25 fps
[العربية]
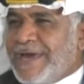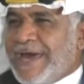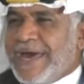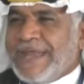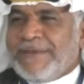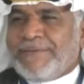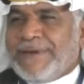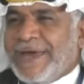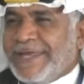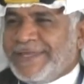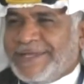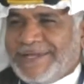
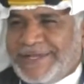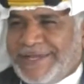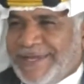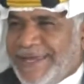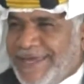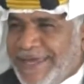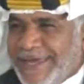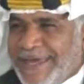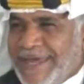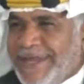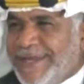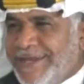انا ما ادري
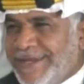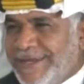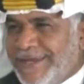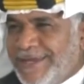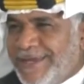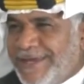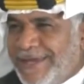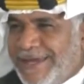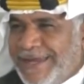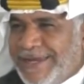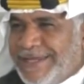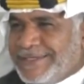انه يغني
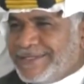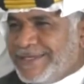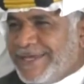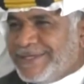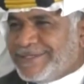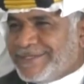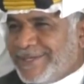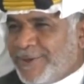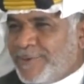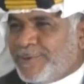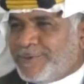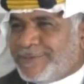على
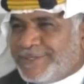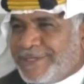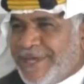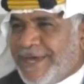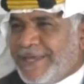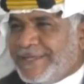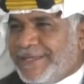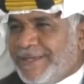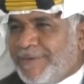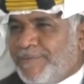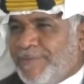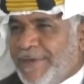اساس اكون
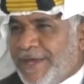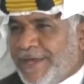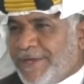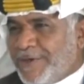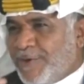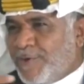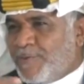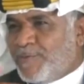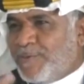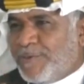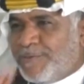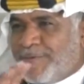صادق
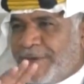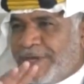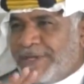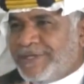معكم ومع